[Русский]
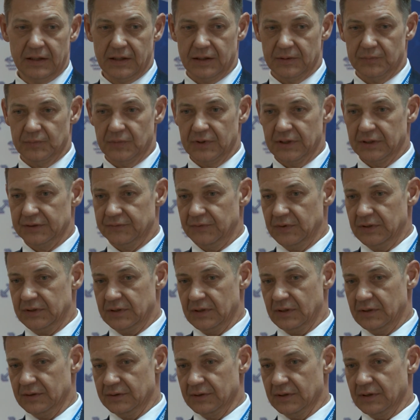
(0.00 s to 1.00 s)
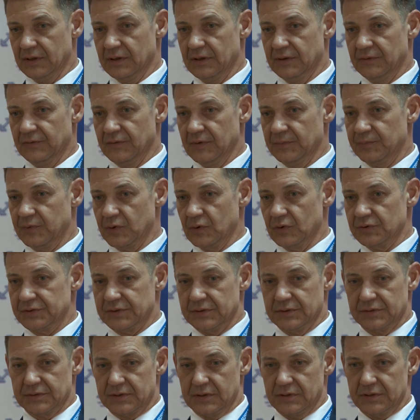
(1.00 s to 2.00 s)
мы ответили на
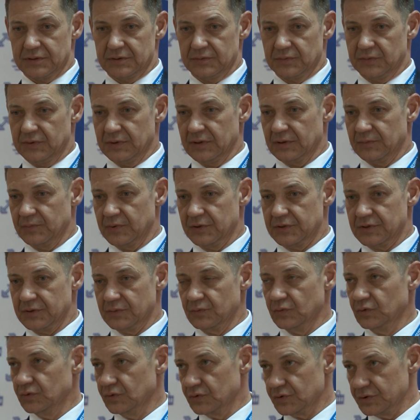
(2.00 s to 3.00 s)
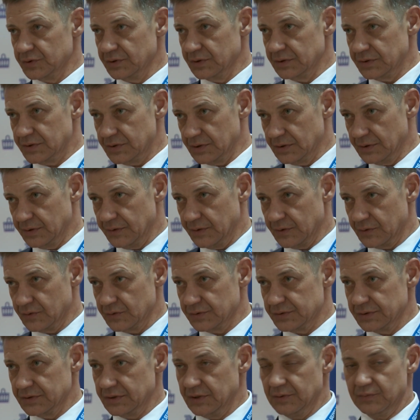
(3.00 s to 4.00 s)
вопросы, скажем так, почему нужно человеку
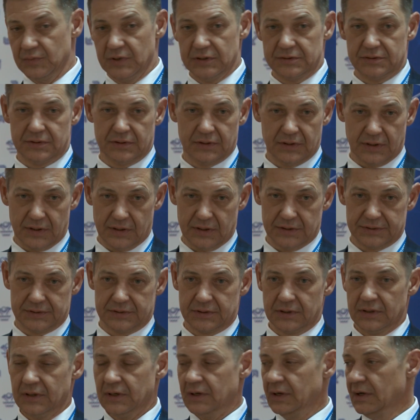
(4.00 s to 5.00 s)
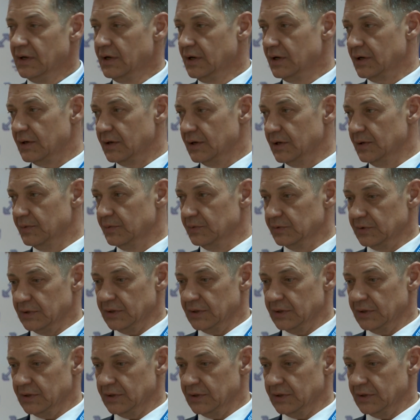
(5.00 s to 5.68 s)
заниматься, раз, э,